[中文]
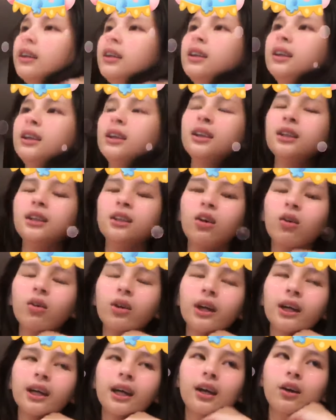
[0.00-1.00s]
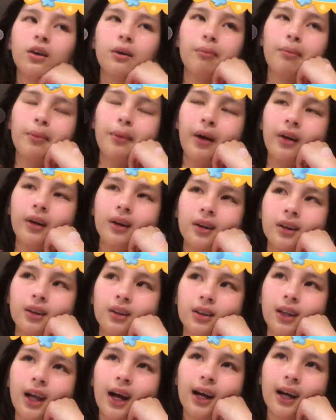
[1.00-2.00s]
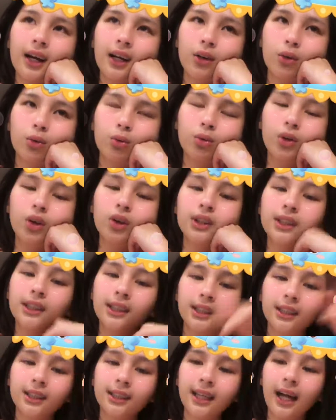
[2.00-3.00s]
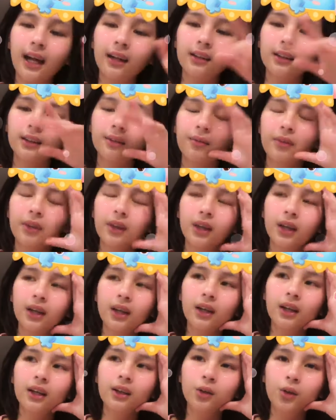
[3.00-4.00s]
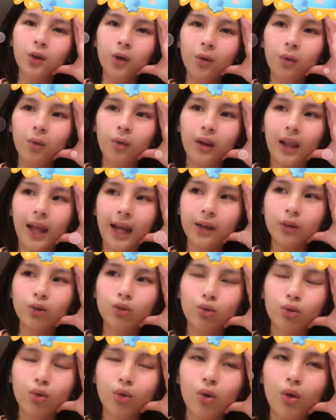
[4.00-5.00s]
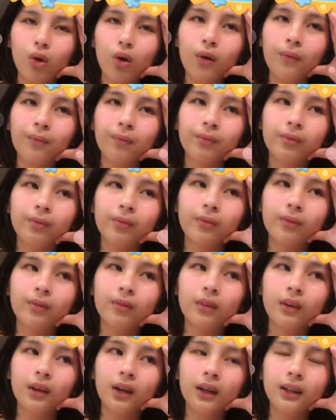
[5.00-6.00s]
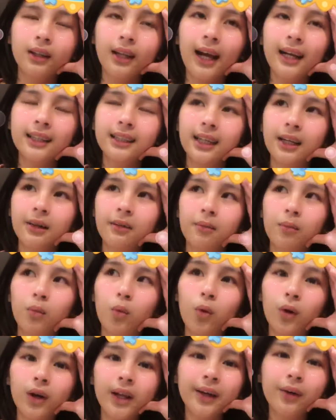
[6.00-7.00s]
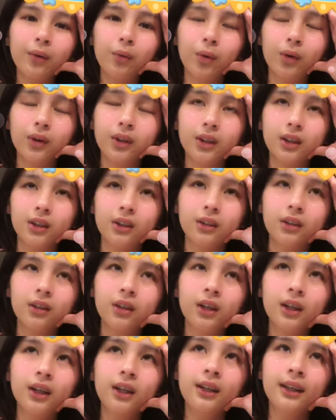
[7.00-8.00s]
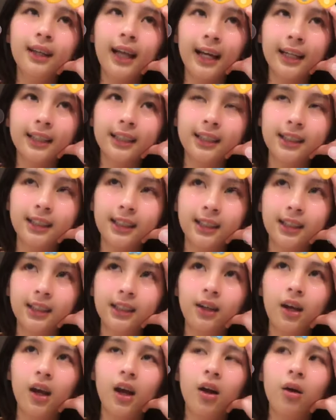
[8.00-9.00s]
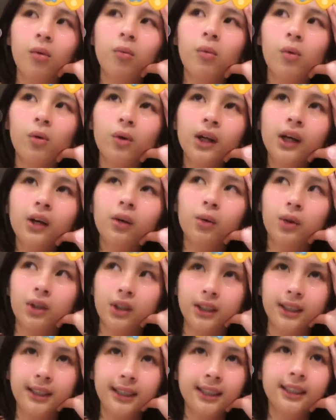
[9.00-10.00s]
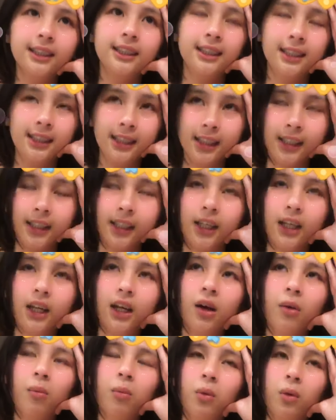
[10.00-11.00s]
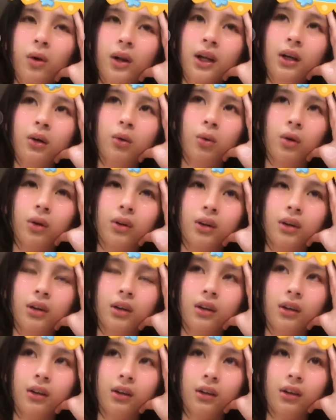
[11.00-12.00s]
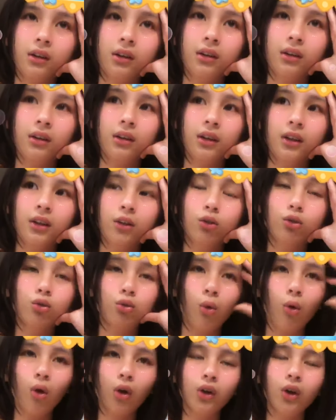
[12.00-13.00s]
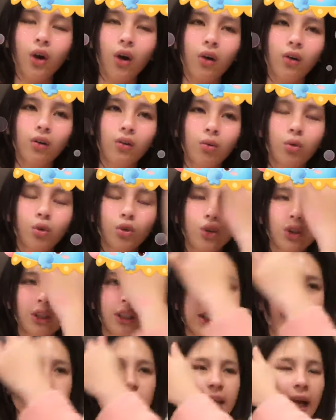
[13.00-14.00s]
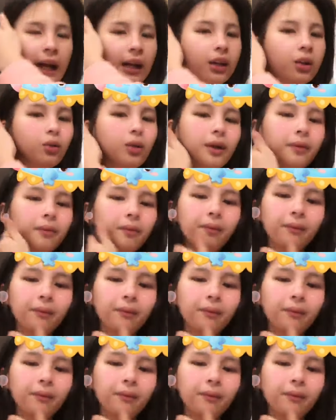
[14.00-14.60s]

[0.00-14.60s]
正这次公演应该有表演个大概有五六次以上了。对我来说，他在磨练我的耐心。磨练我的自信，磨练我的所有，我觉得是这样。因为